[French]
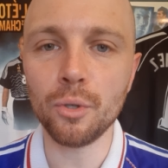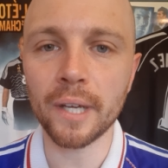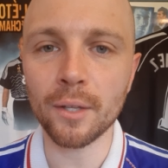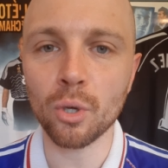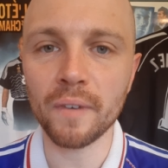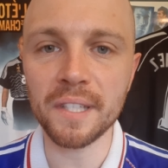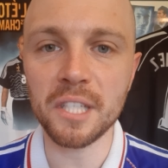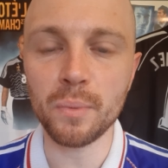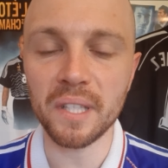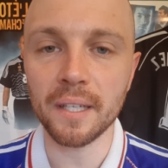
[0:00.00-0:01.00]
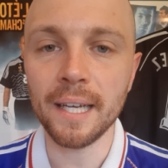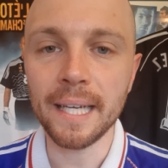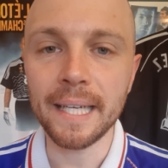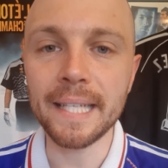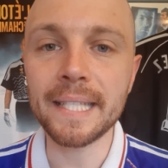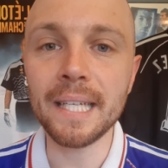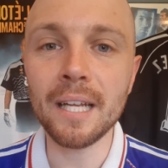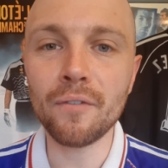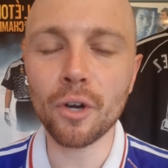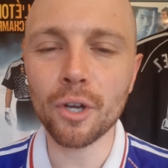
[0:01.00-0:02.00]
de 98. Et ce qu'il
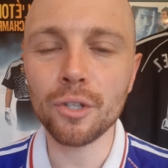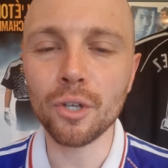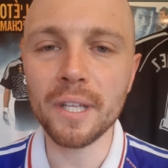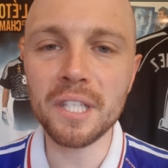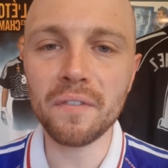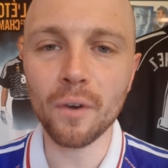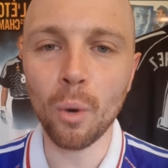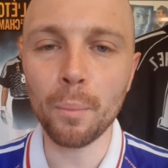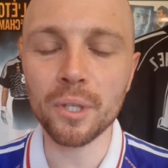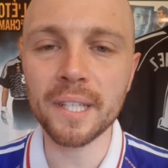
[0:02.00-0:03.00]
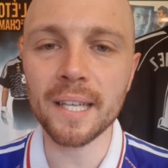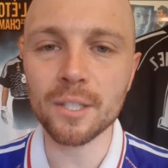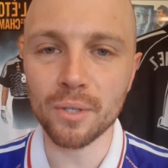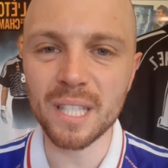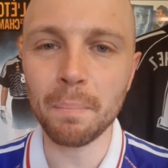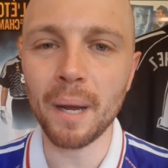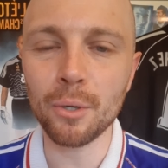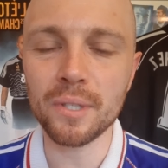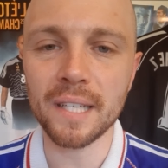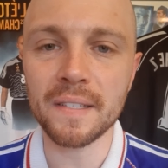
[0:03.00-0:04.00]
évoque dans les différents podcasts quand il parle
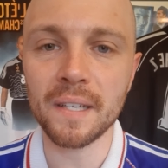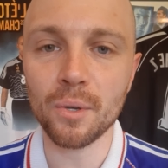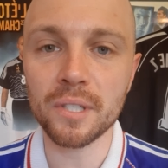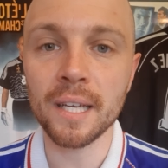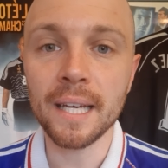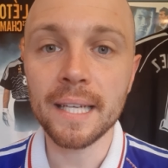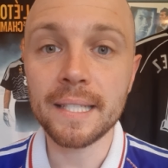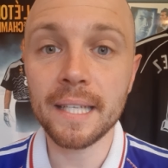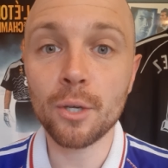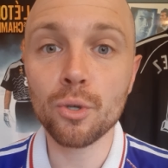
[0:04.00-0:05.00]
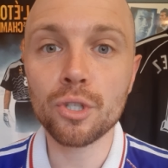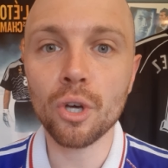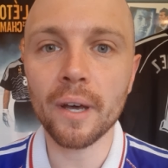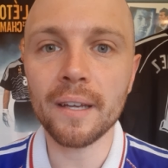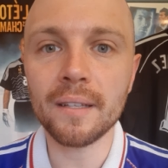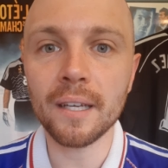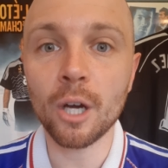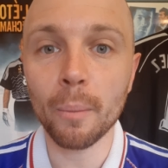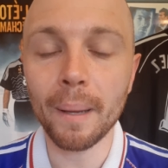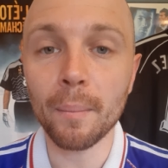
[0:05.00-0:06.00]
de cette séance, c'est que ça aurait été
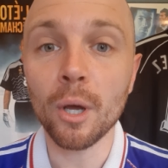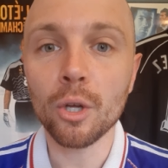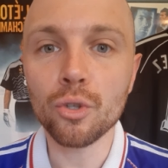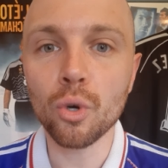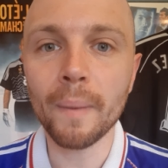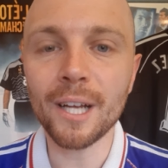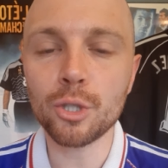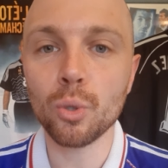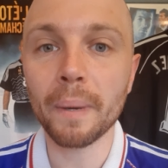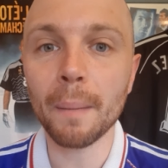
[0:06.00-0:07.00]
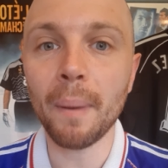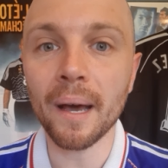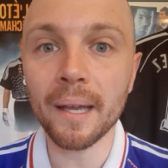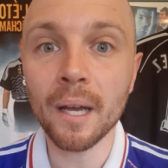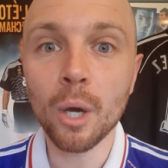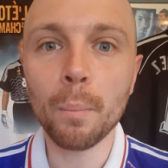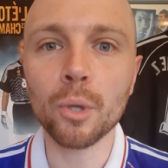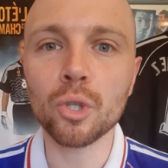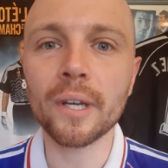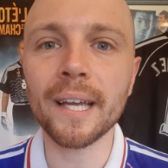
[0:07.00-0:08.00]
quand même dommage de préparer
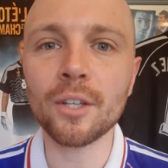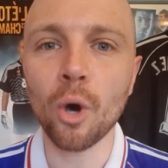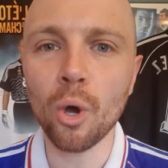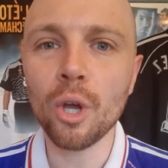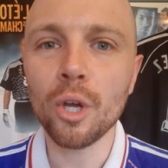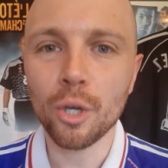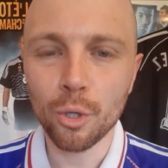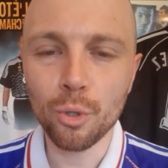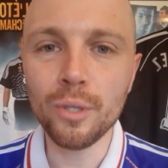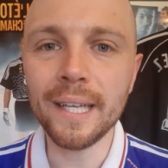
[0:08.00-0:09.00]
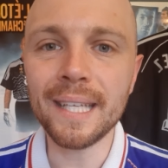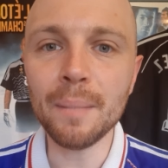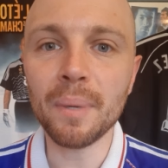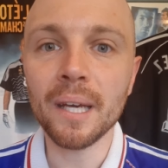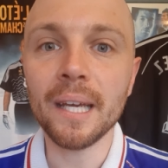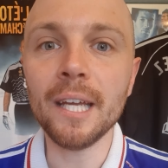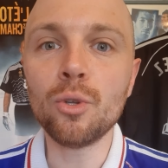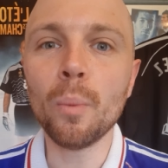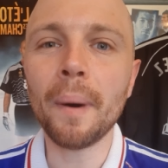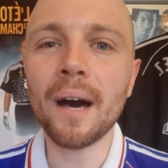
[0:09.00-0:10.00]
pendant 4 ans une équipe et
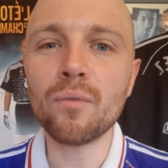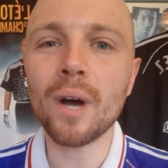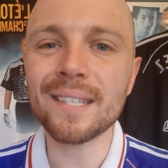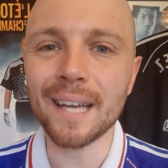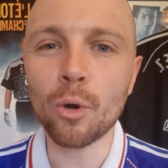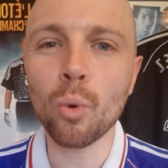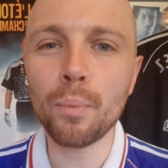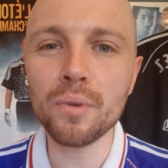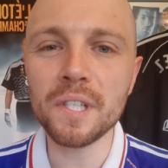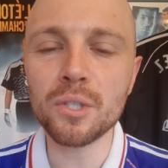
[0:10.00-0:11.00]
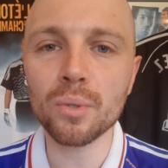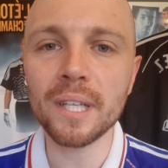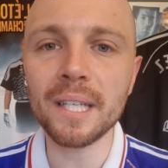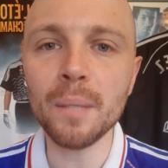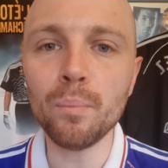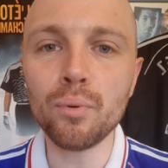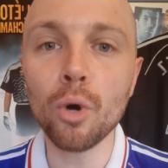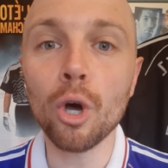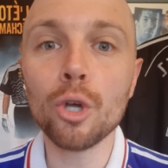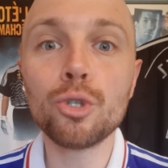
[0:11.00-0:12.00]
de ne pas avoir sa composition d'équipe
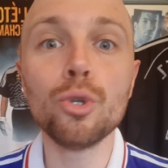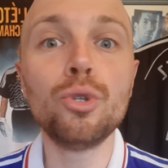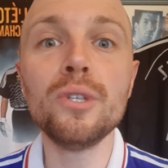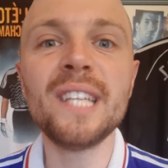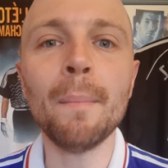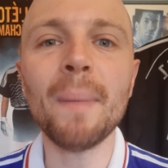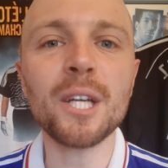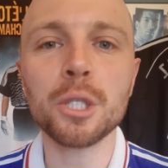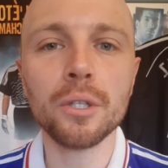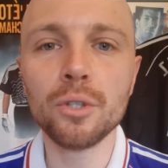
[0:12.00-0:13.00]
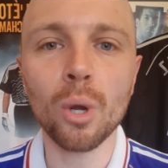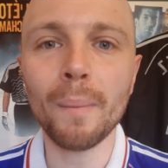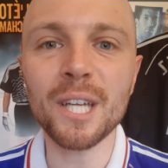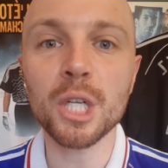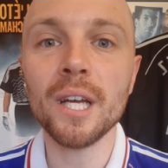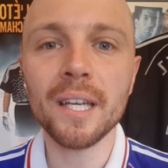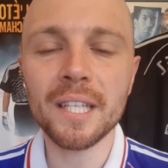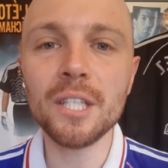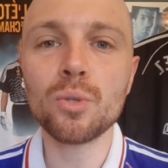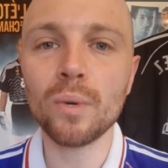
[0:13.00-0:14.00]
pour ce deuxième match dans le match
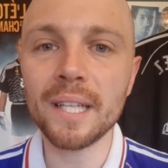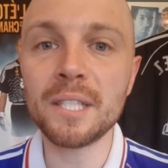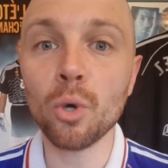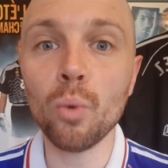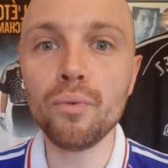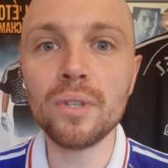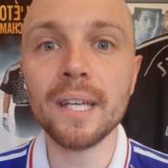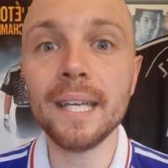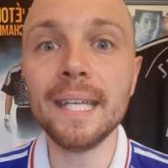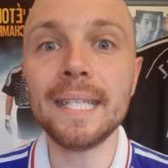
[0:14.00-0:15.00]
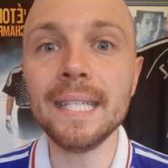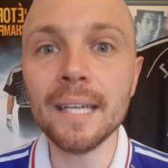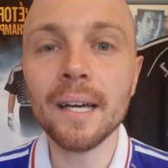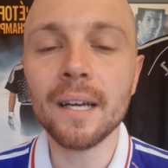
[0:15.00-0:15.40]
qui sont les tirs au but et qui